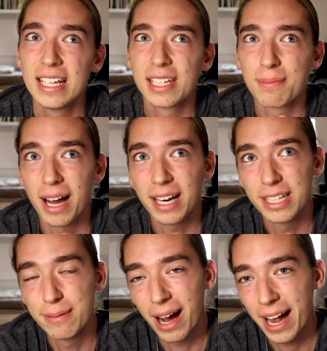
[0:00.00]
Ich mache
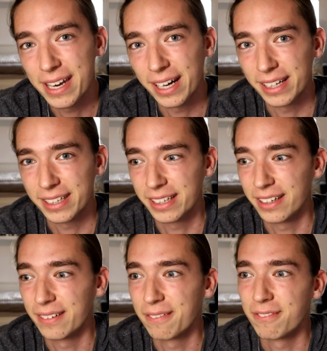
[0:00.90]
lieber andere
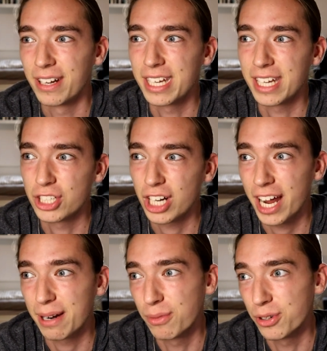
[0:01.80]
Dinge. Wenn ich
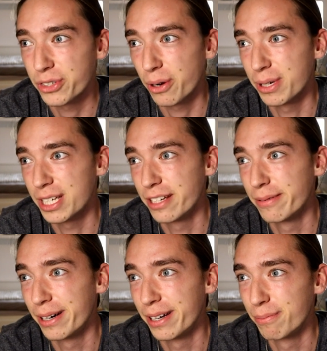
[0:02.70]
entscheiden muss, ob ich
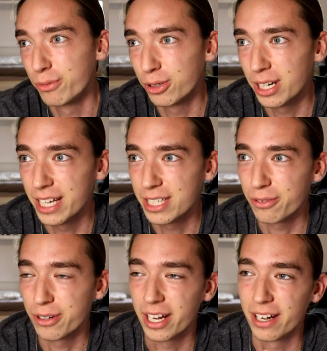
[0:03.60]
lieber ein Buch lese
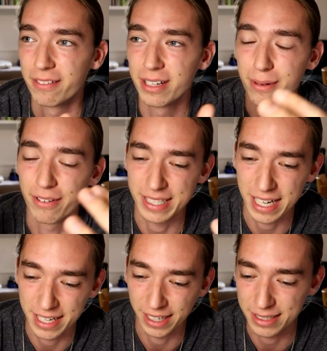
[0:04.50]
oder lieber was
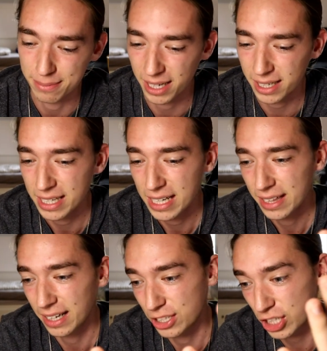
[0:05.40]
anderes mache,
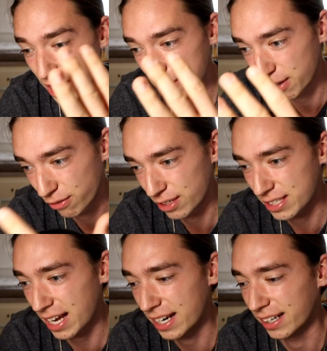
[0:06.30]
dann entscheide ich mich für
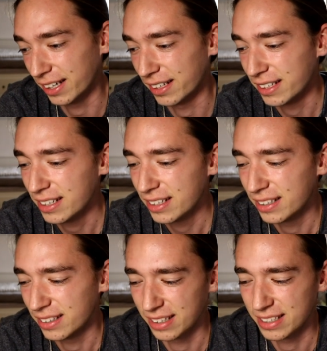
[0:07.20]
das andere.
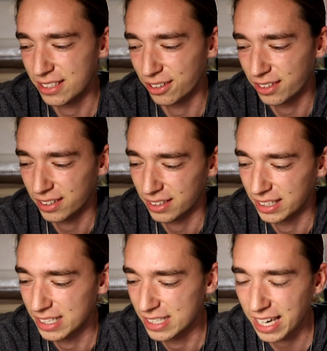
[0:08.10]
Äh, dann ist doch
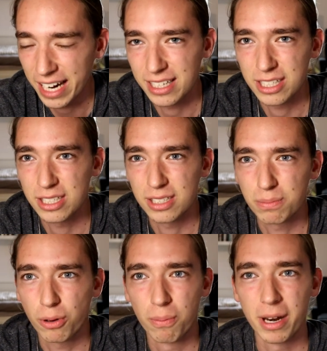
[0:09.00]
nicht die Zeit das
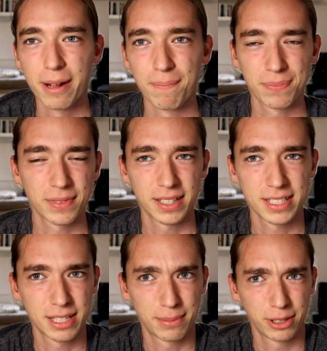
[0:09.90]
Problem, dann
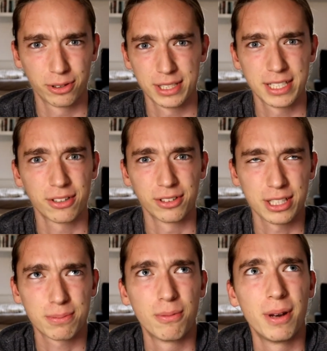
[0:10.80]
ist die Priorisierung
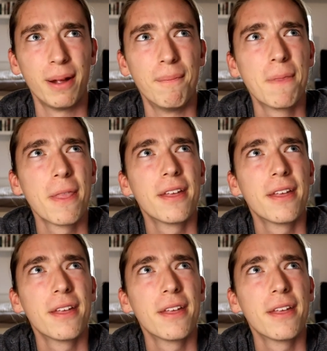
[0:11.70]
das Problem.